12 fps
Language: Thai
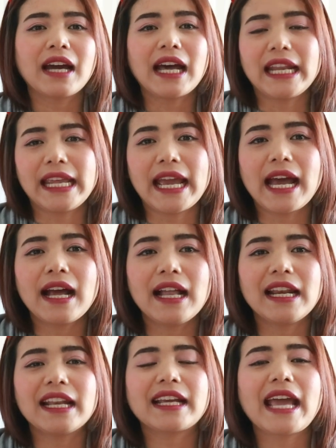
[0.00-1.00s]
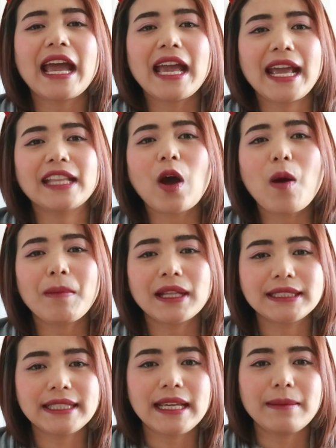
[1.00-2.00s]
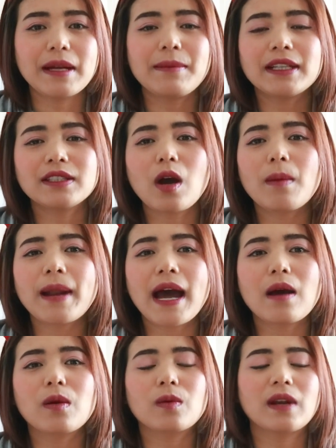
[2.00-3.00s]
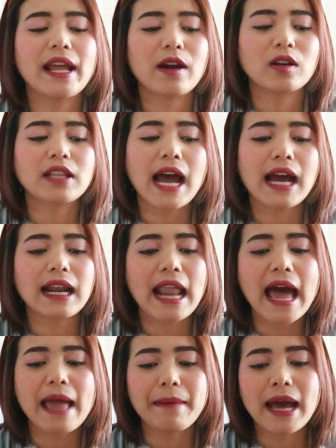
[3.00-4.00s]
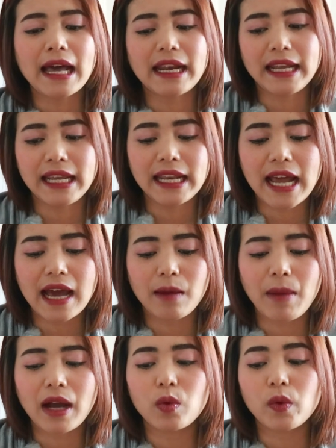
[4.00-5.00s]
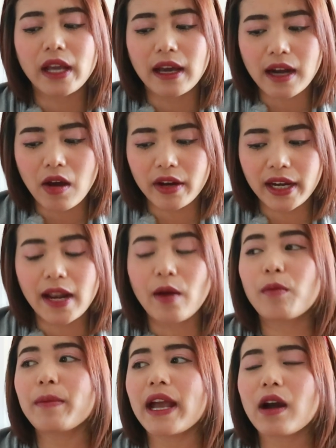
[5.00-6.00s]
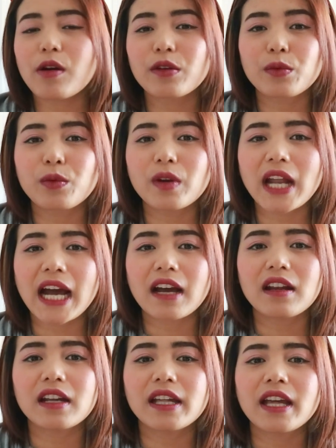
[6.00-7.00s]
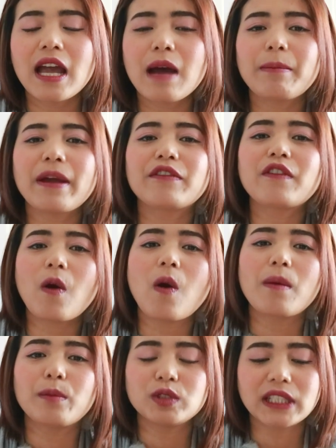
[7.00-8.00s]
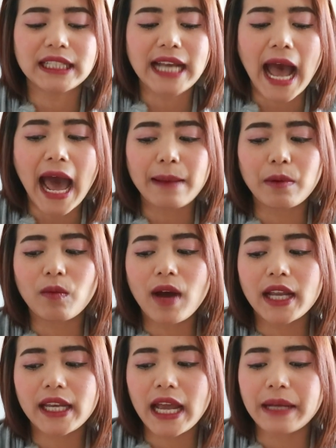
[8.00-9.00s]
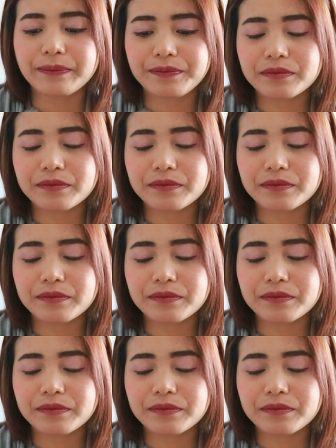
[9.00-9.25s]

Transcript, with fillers: อะไรเงี้ย แค่ไอ้ทอมมาจีบนะ มาชอบเรา แล้วก็ทักไลน์มาอะไรเงี้ยนะคะ มาคุยกับเราเนี่ย แล้วเมียเขารู้นะคะ ก็เลยไปฟ้องผู้จัดการบอกว่าเนี่ย